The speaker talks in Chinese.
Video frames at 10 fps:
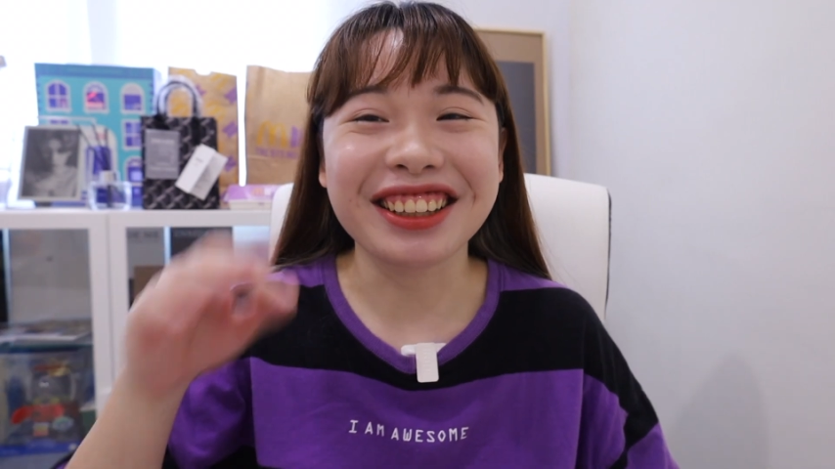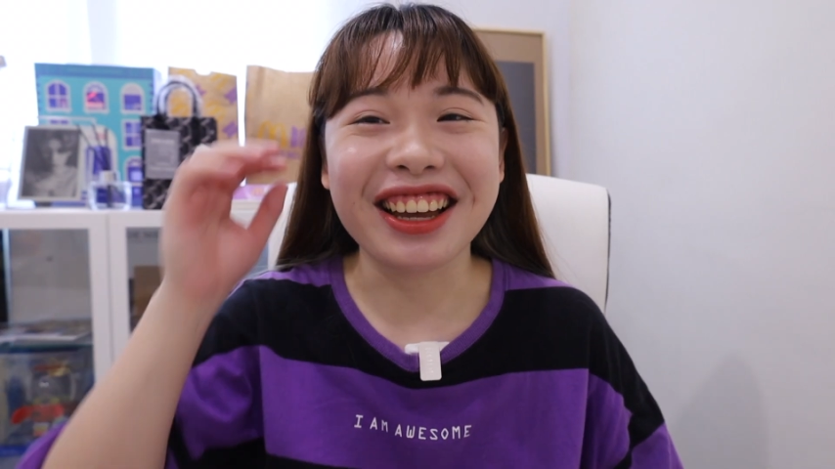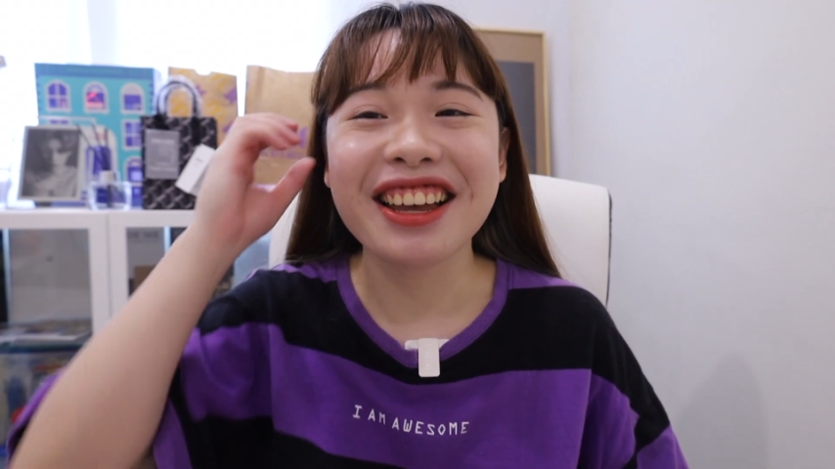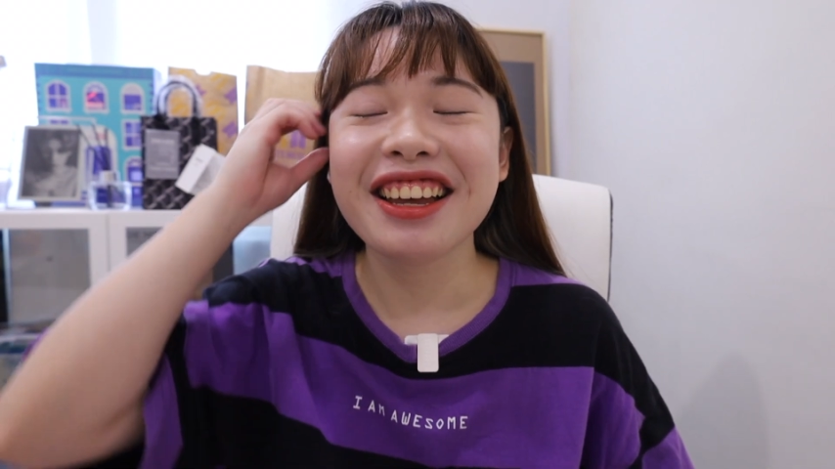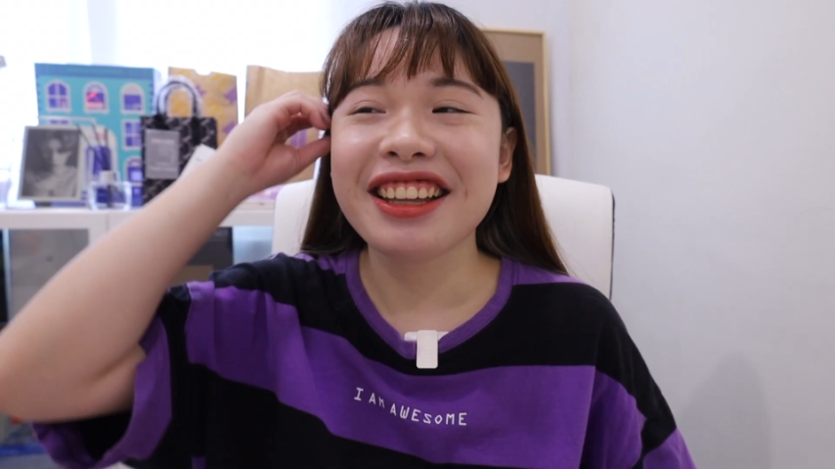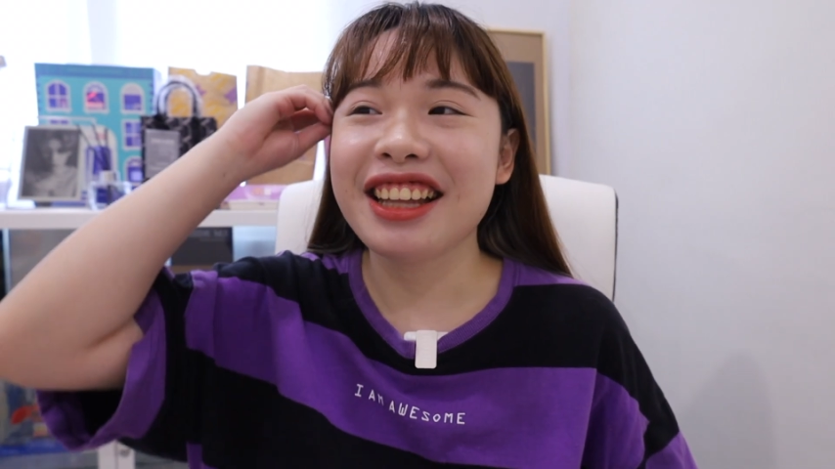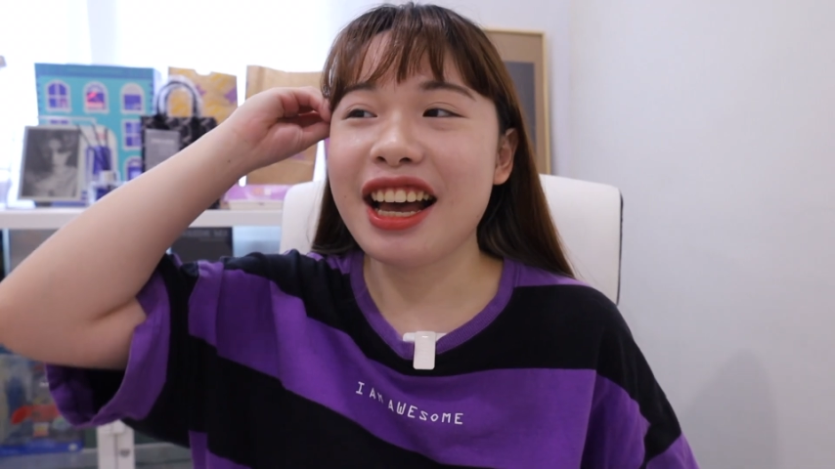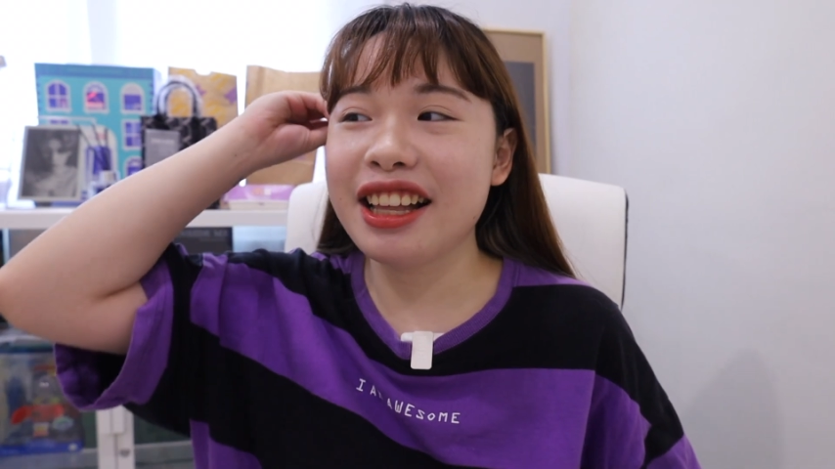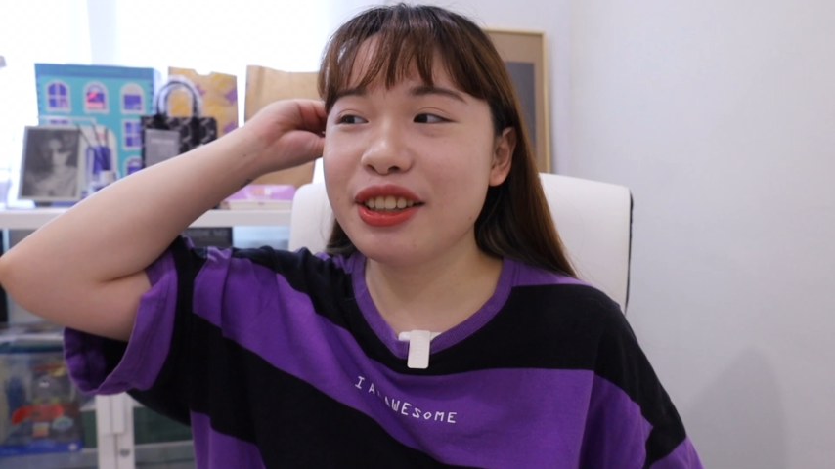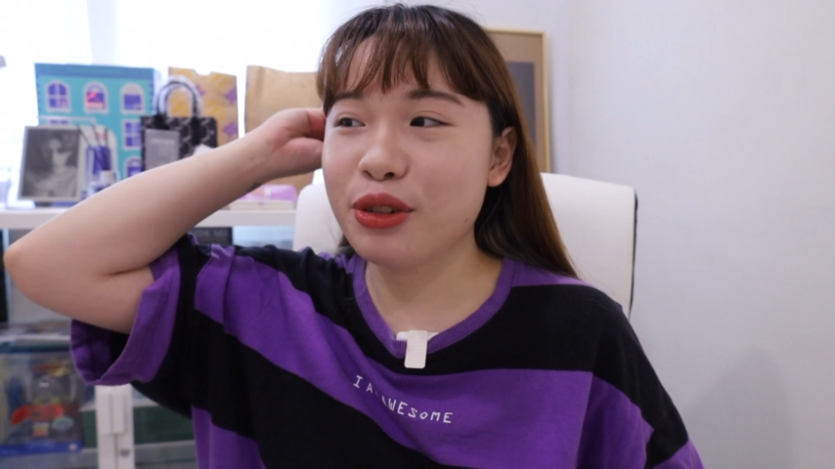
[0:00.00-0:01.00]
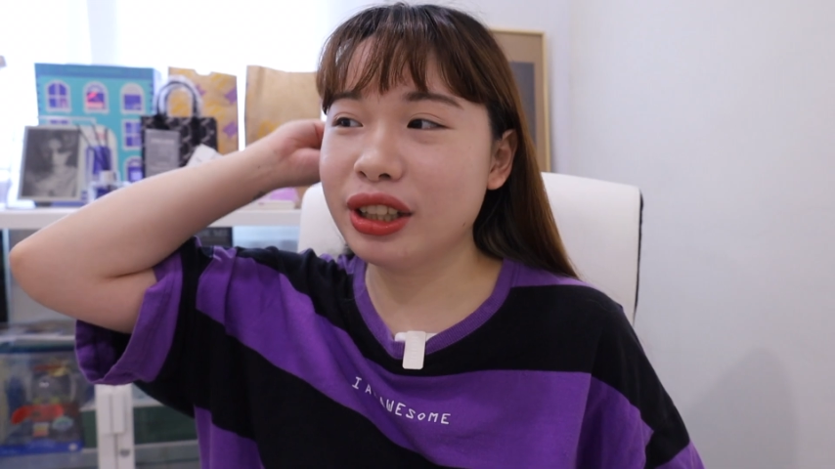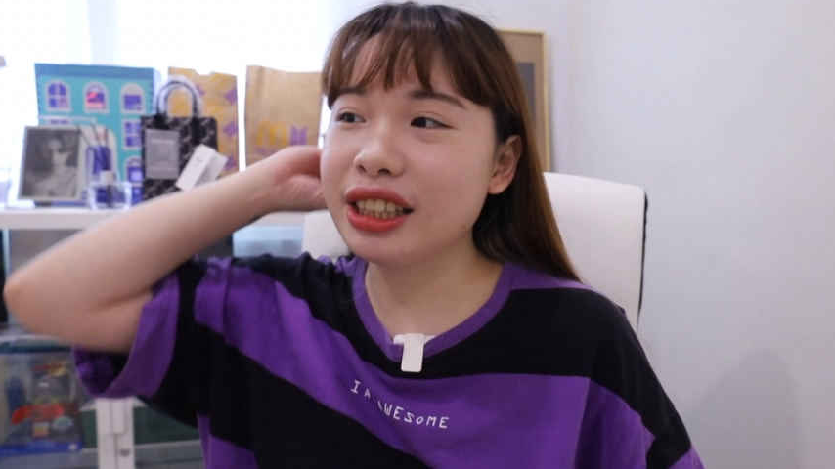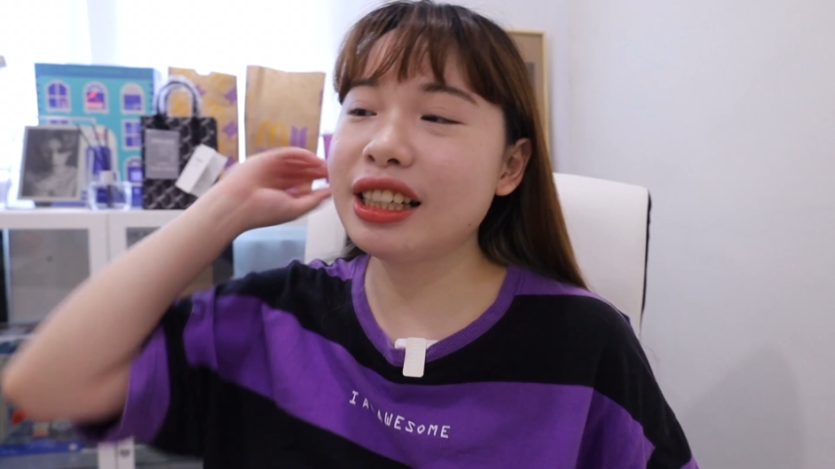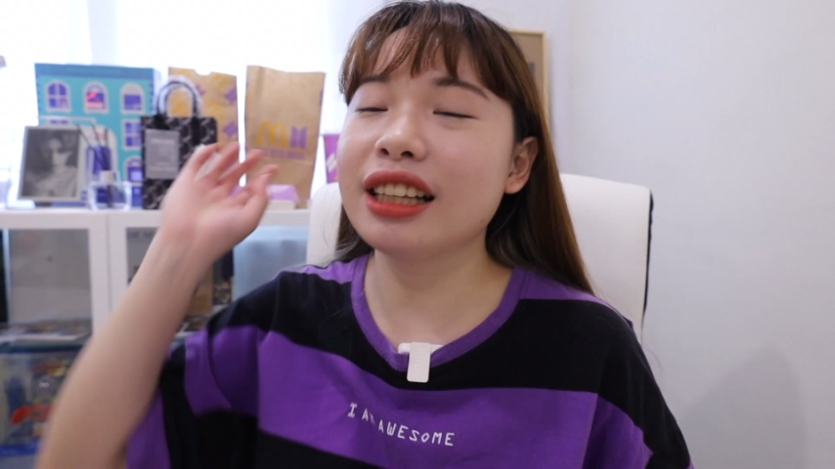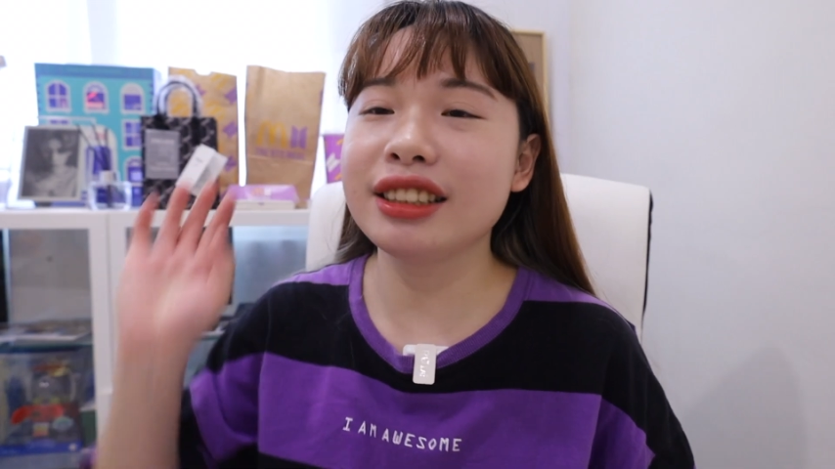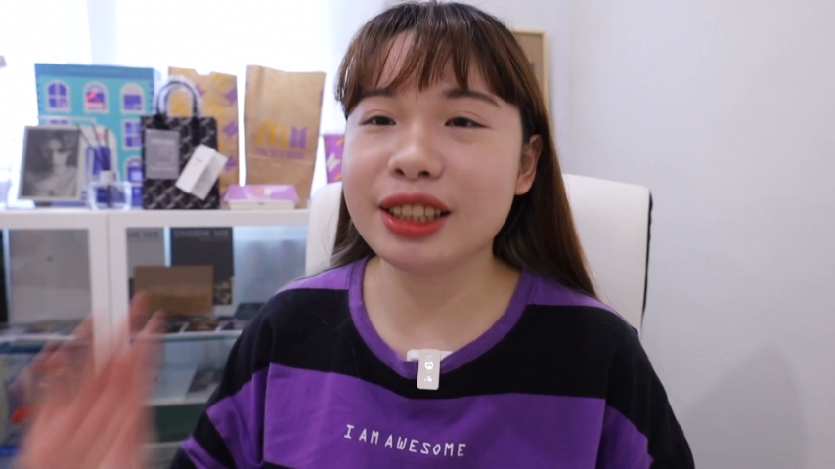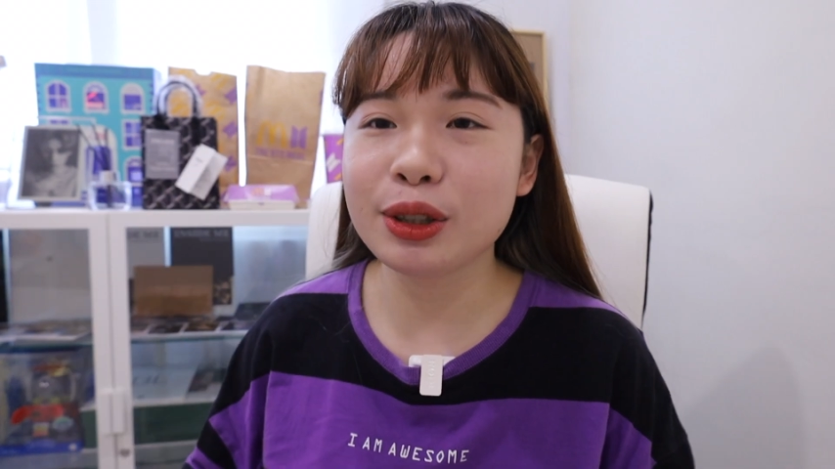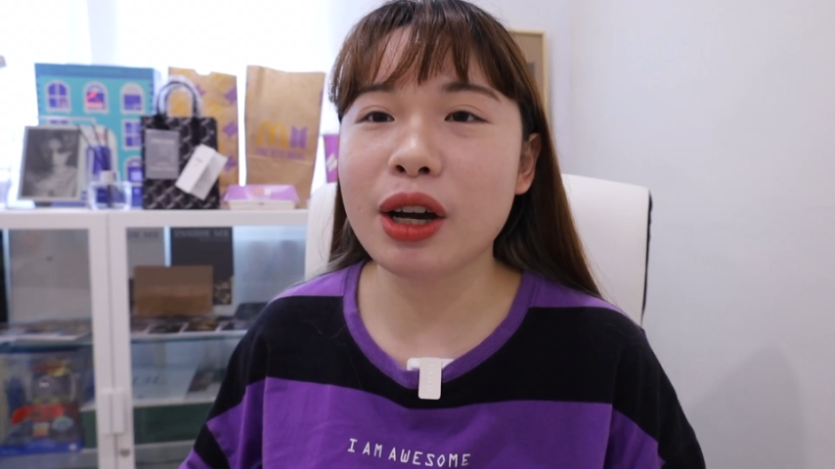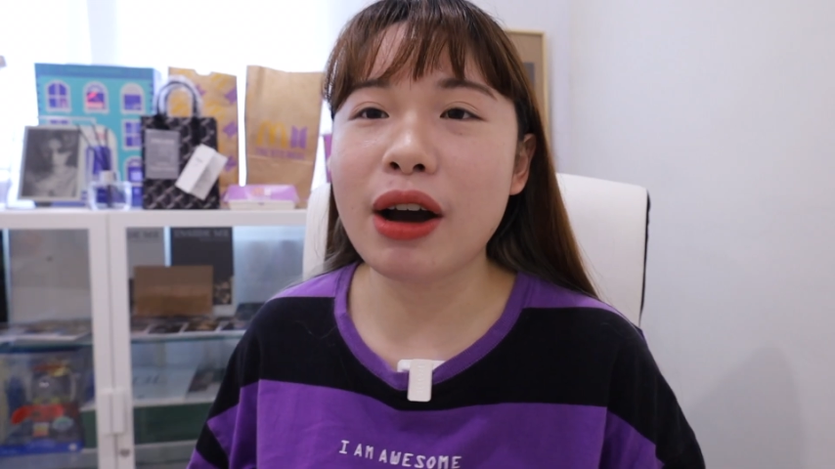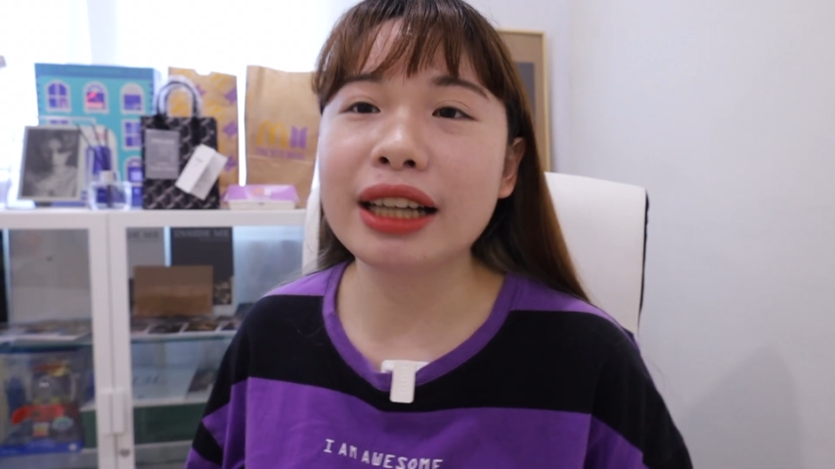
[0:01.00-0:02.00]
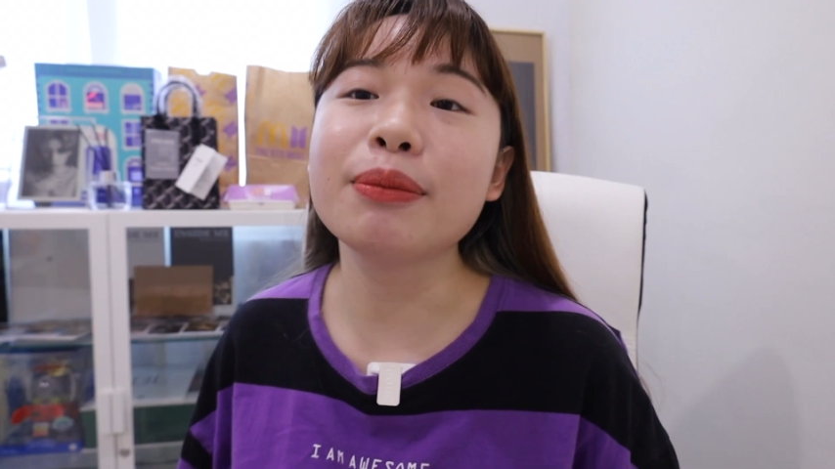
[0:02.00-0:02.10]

对，那原则上七月的话是